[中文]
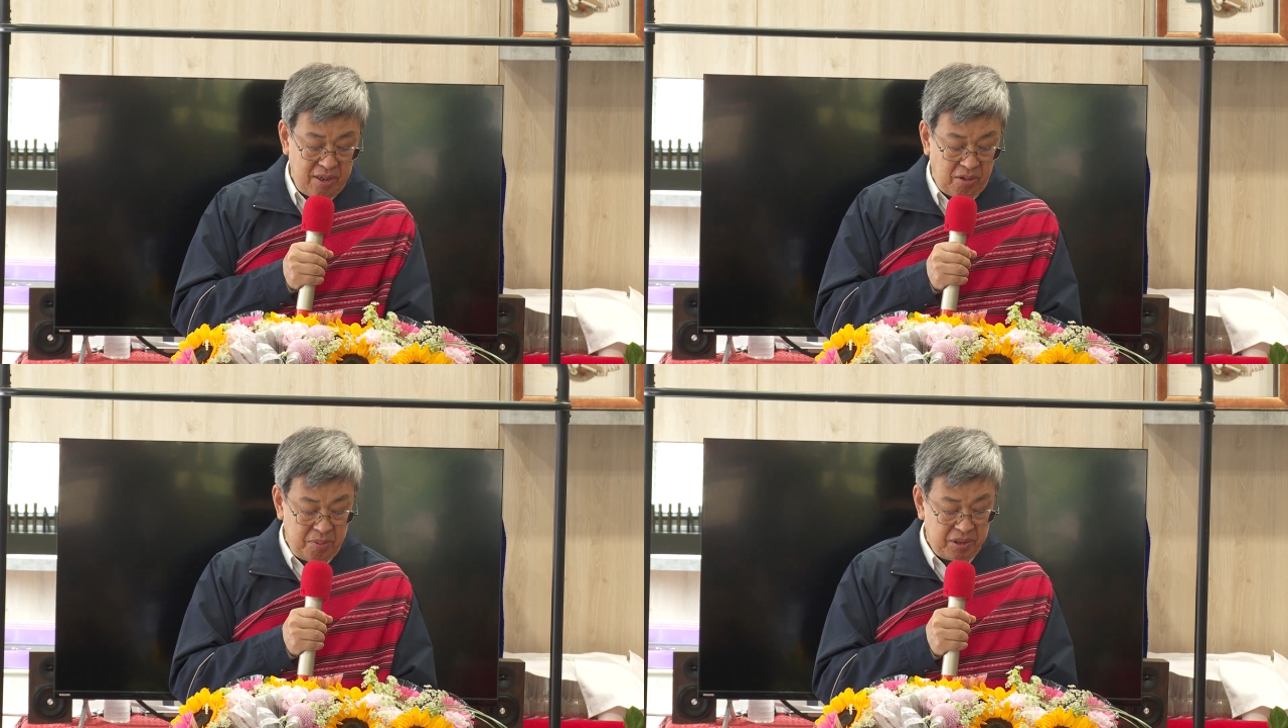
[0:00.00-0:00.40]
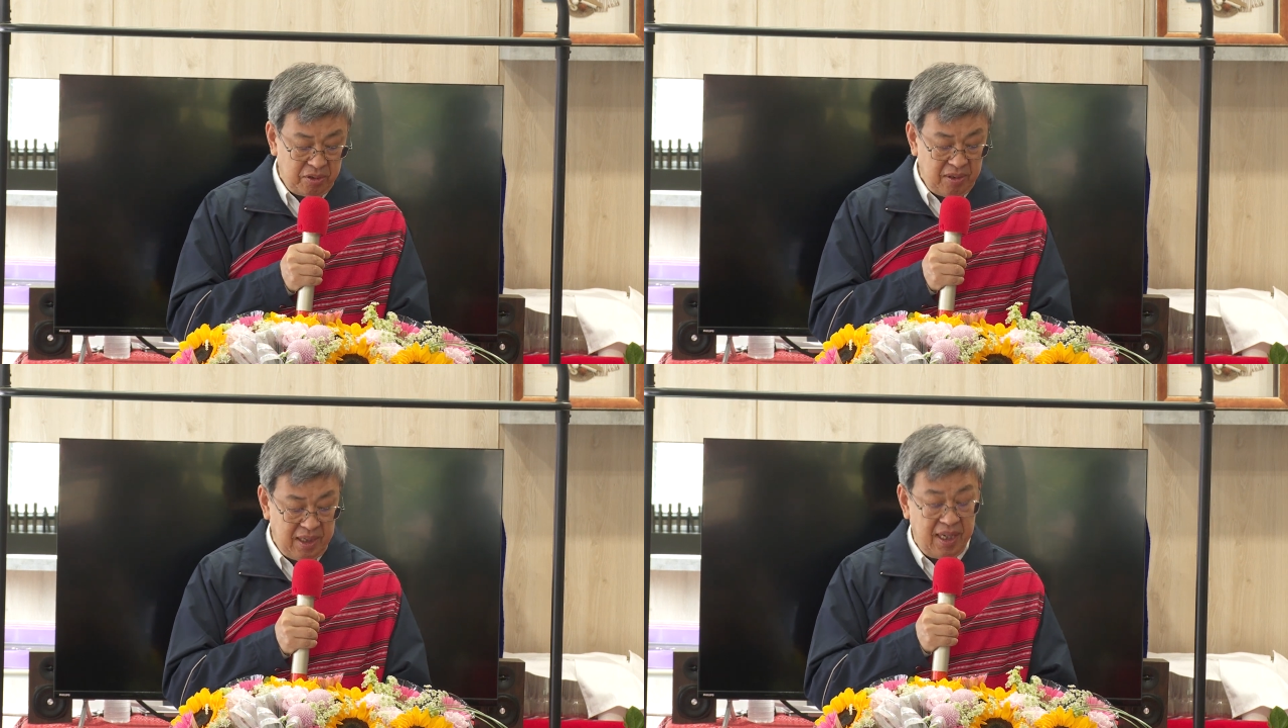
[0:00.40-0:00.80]
我们
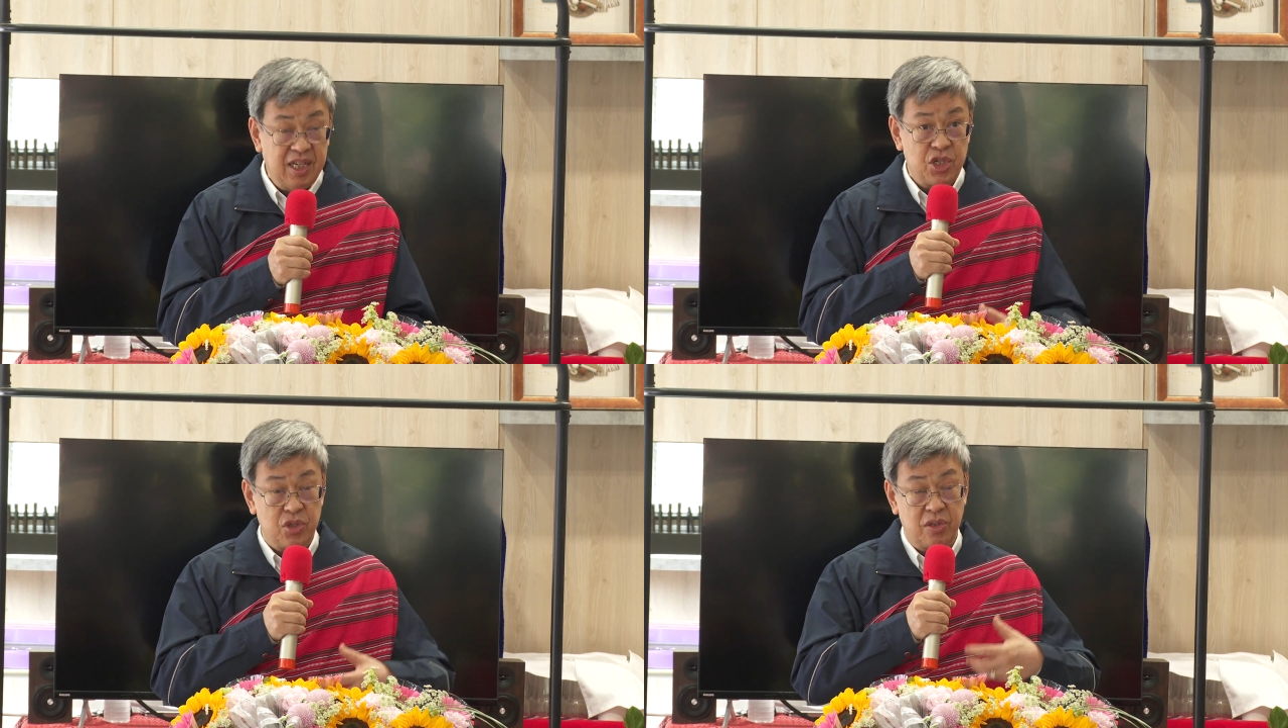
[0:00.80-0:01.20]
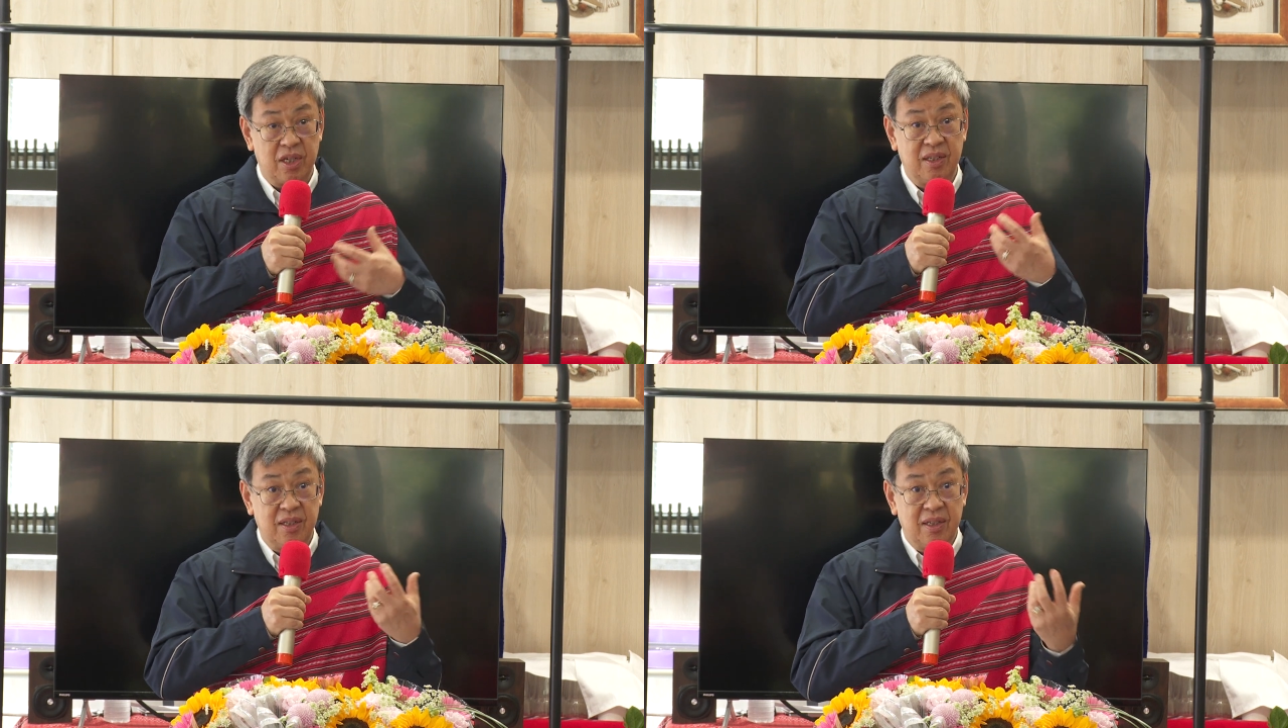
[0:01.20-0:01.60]
就会使
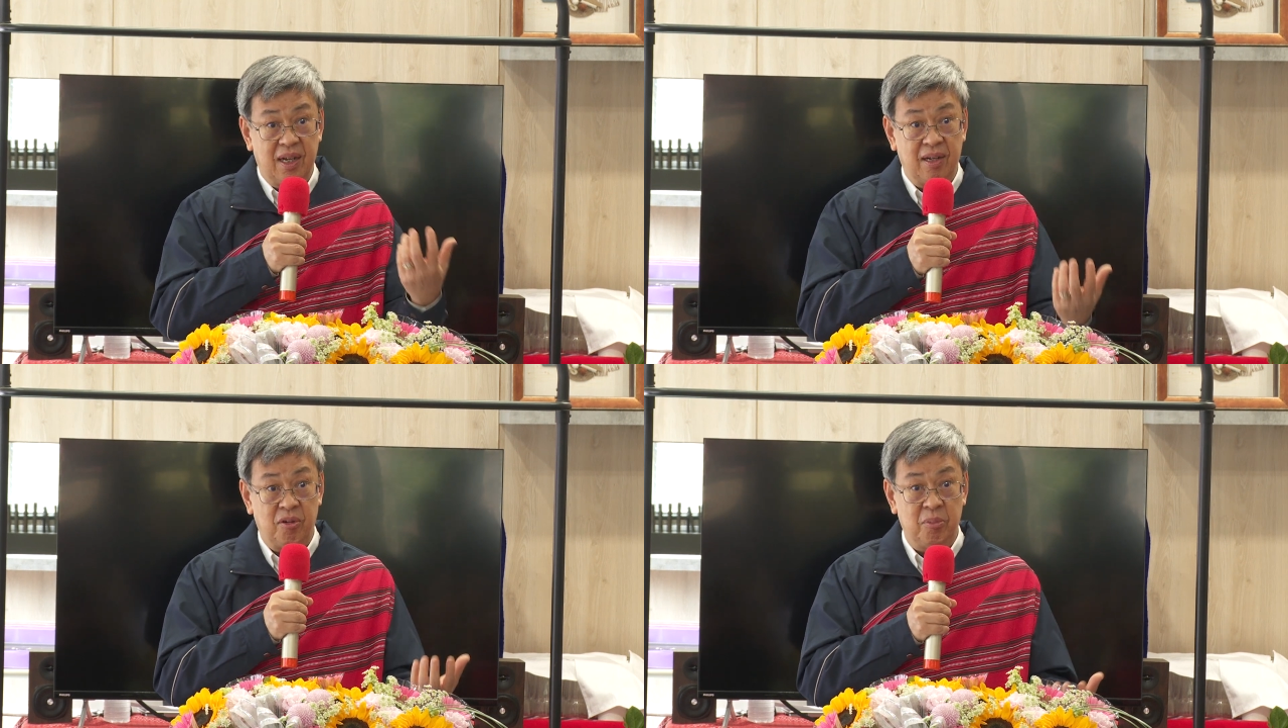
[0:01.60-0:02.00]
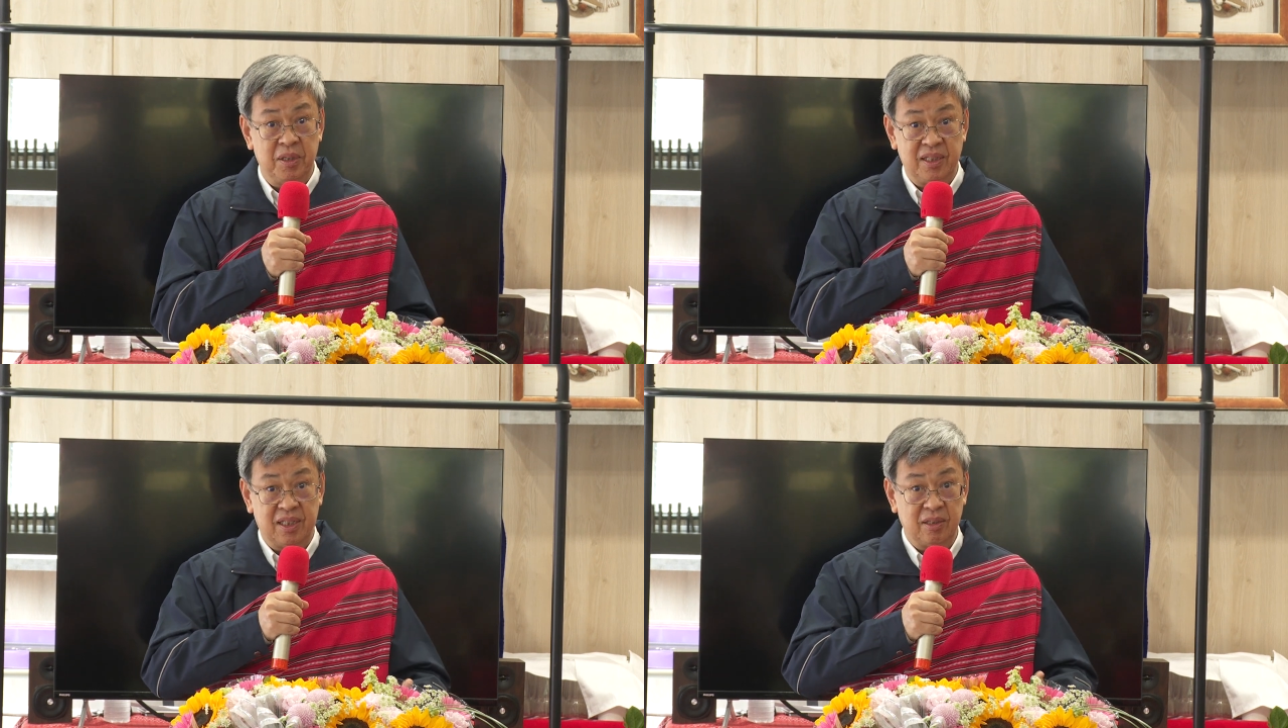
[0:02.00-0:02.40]
得啊我们这